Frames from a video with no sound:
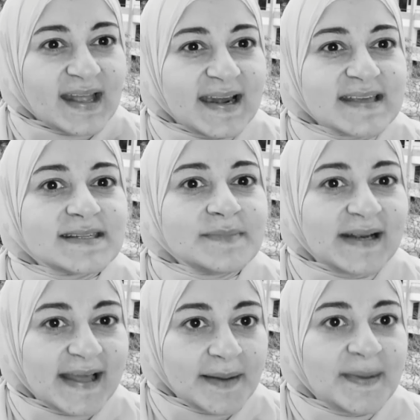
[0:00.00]
لازم
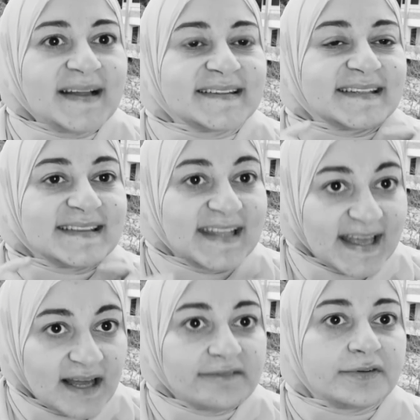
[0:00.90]
اللعبه
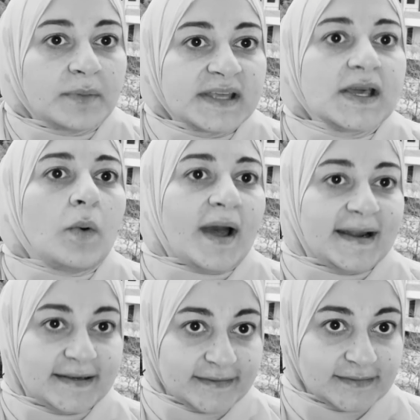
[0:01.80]
تتنقع في ميه
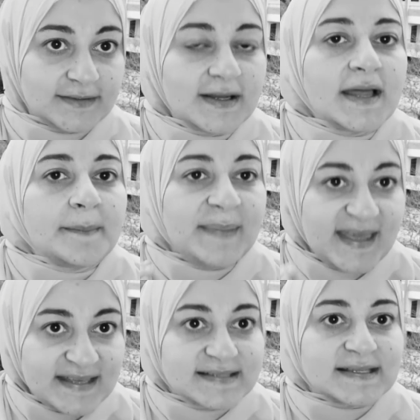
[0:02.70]
وخل
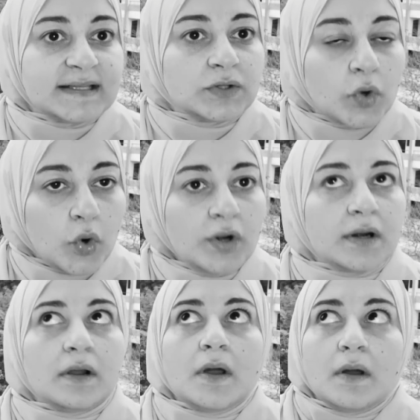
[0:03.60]
بحيث ان
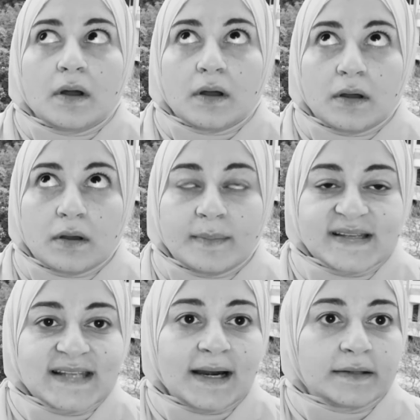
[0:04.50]
كل آه،
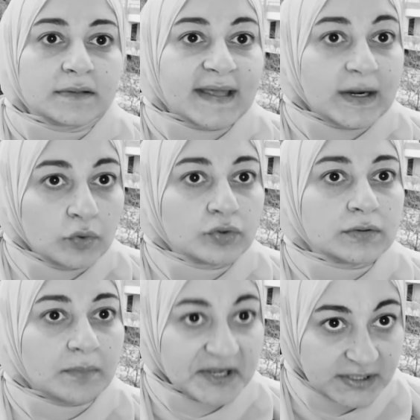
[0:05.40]
مثلا جالون
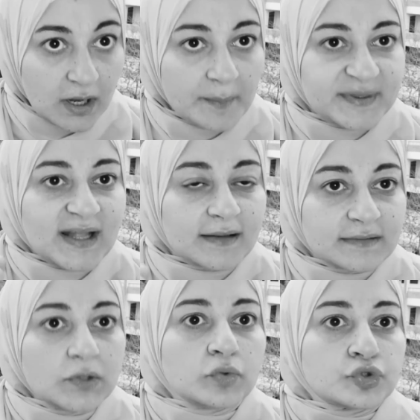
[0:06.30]
ميه
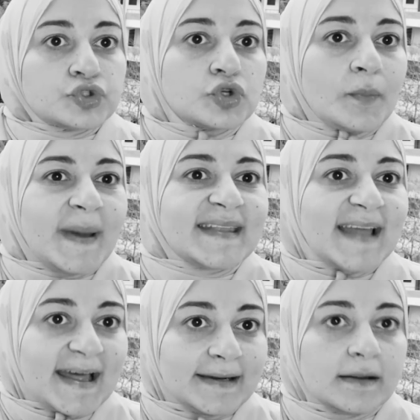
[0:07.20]
بيتحط له نص كوبايه
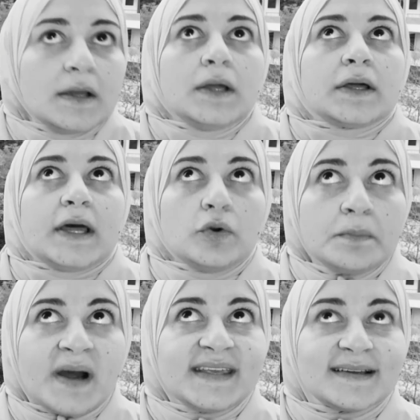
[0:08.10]
خل
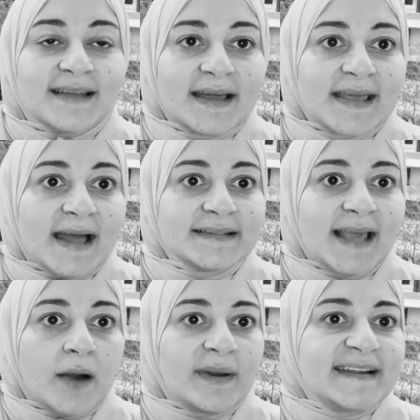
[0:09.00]
جالون ميه ده يعني
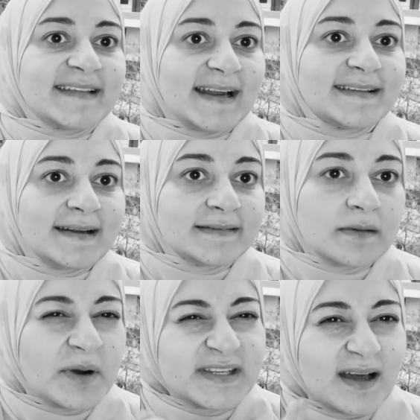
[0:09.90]
حوالي 3
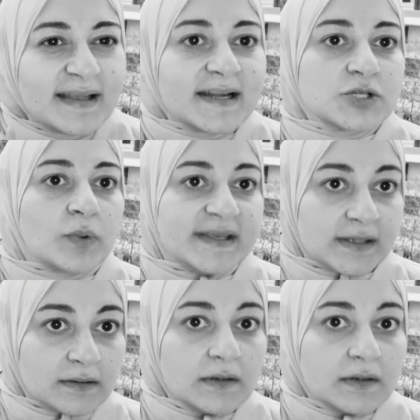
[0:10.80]
لتر ميه الا شويه